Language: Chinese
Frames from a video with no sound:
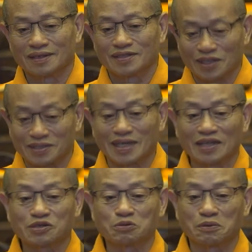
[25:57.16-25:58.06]
这个才
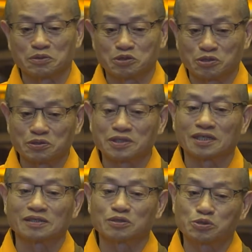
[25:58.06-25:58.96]
是我们修
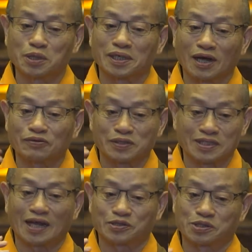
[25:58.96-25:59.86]
行最高的
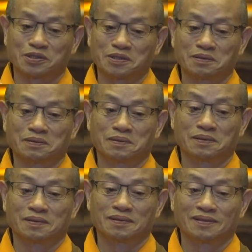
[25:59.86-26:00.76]
价值，
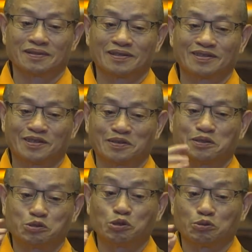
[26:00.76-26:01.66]
就是
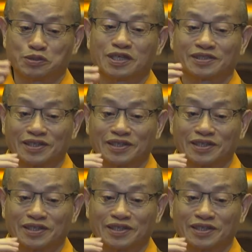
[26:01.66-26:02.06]
究竟